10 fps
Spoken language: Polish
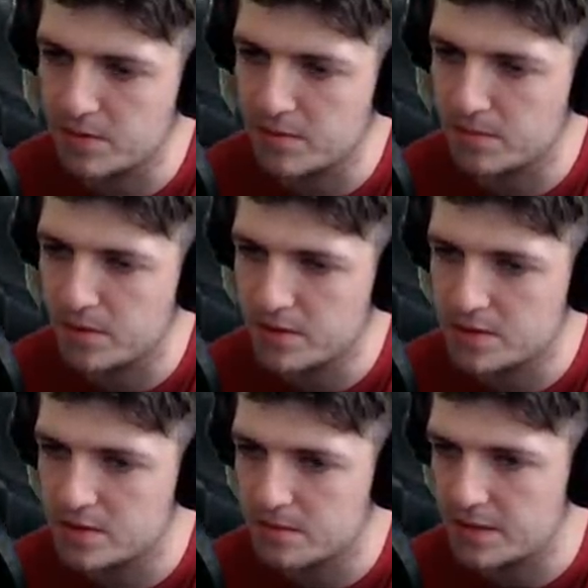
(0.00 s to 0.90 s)
mogliście
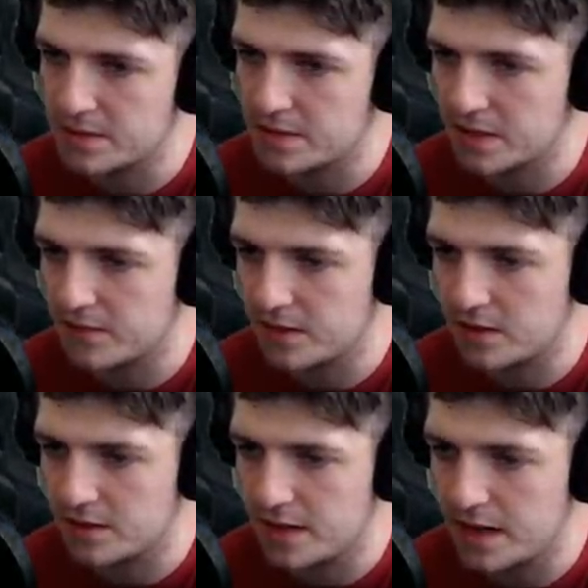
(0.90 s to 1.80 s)
zobaczyć, jak
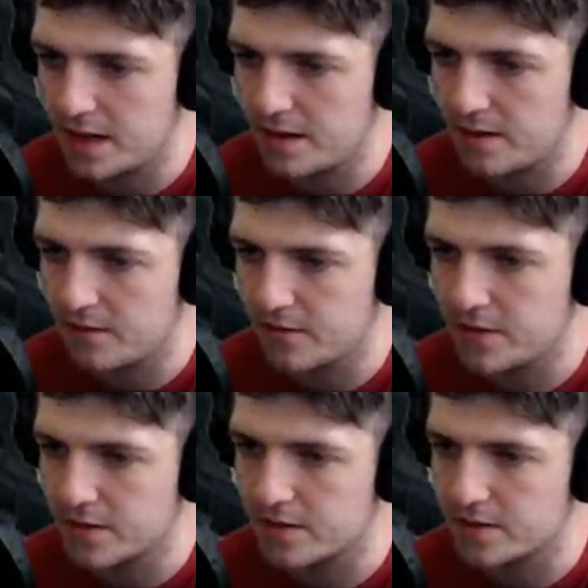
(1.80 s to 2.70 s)
wygląda
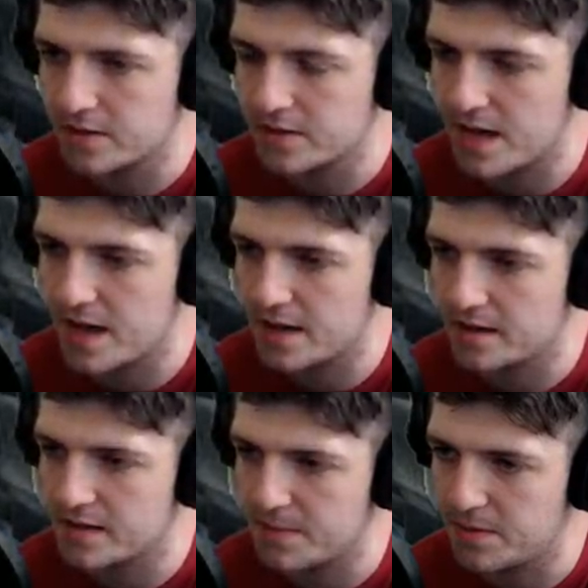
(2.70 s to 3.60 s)
widok z,
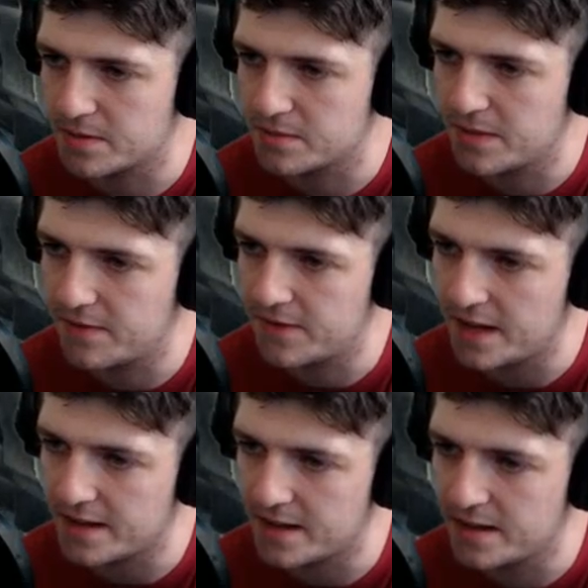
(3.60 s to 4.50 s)
za pomocą
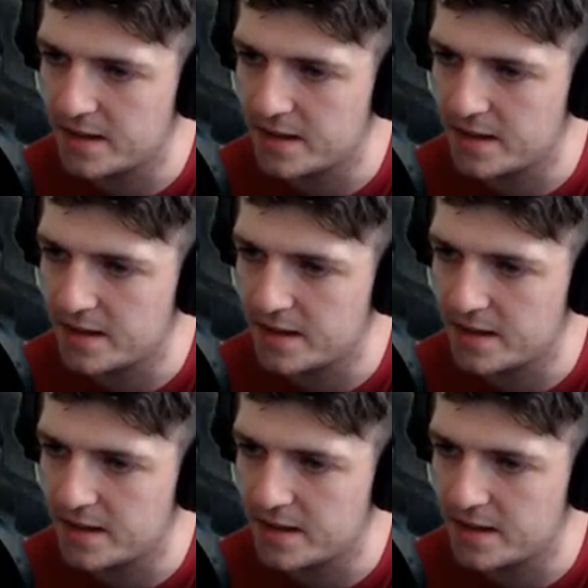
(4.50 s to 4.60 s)
F1.